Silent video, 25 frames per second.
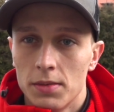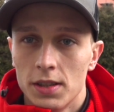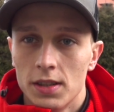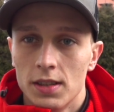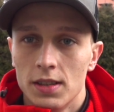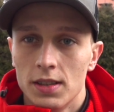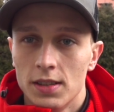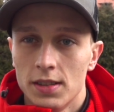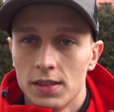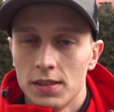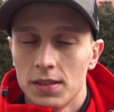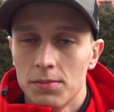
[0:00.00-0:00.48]

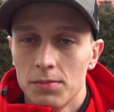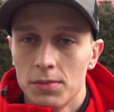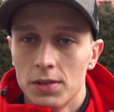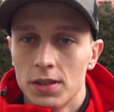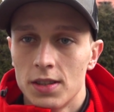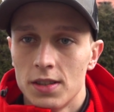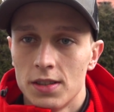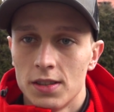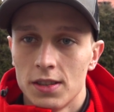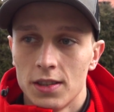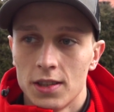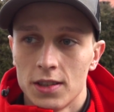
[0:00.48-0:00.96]
e, jestem
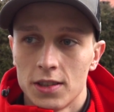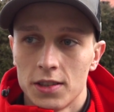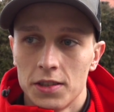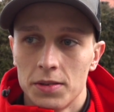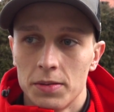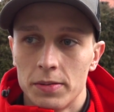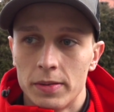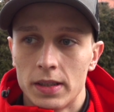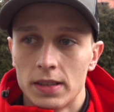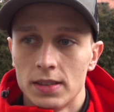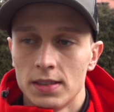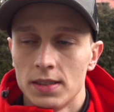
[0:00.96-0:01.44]
bodajże na
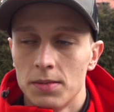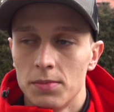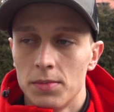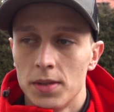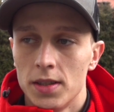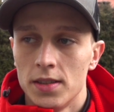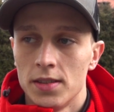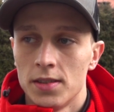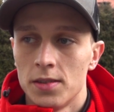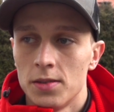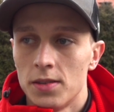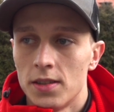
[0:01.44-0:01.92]
17
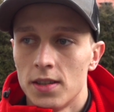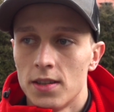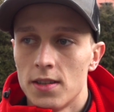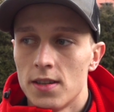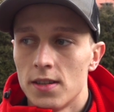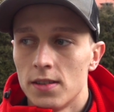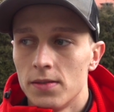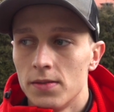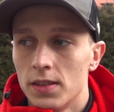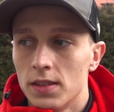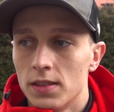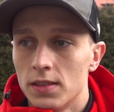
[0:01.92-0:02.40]
miejscu
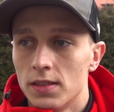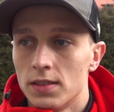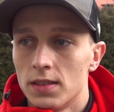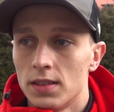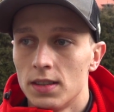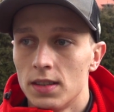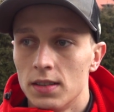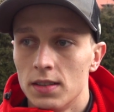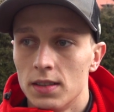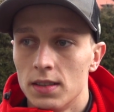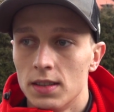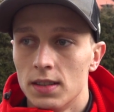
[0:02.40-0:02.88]
teraz,
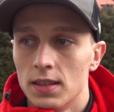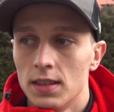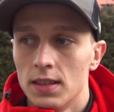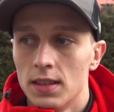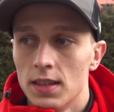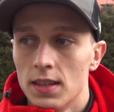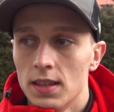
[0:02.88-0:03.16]
więc e,